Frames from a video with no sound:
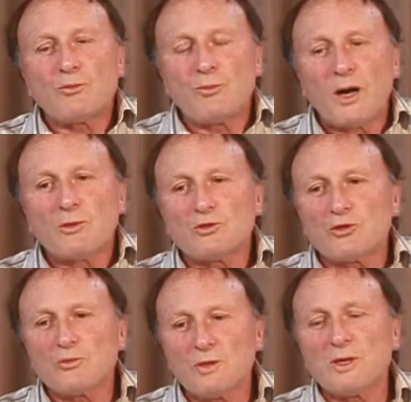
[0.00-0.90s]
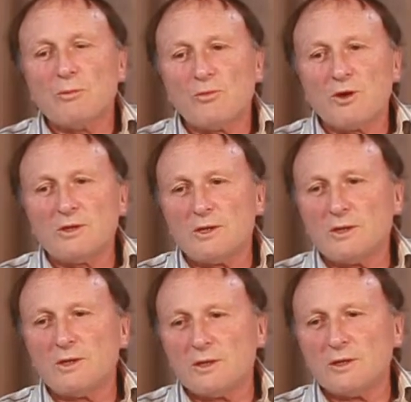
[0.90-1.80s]
pas aujourd'hui des,
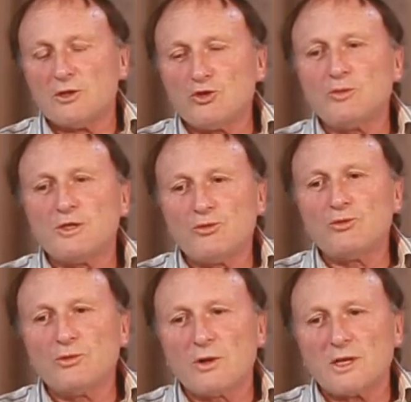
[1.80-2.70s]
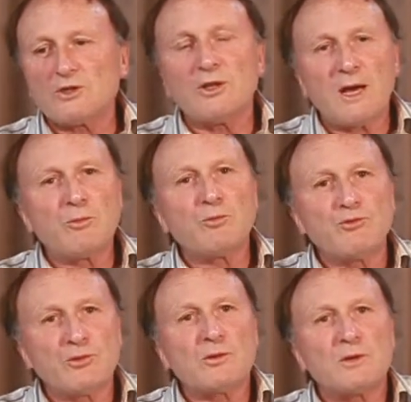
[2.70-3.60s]
substituts raisonnables
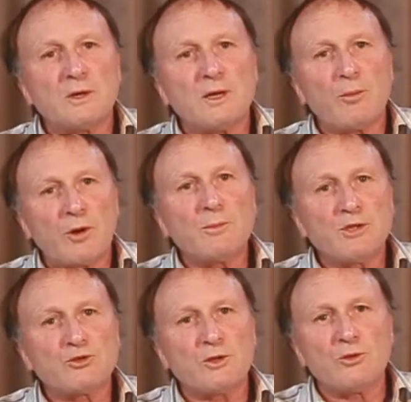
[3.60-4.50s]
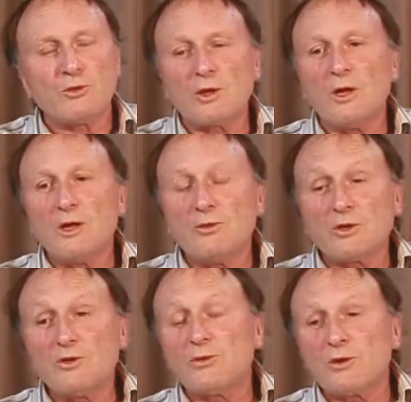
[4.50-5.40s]
pour euh, les problèmes qui sont les nôtres. Donc il faut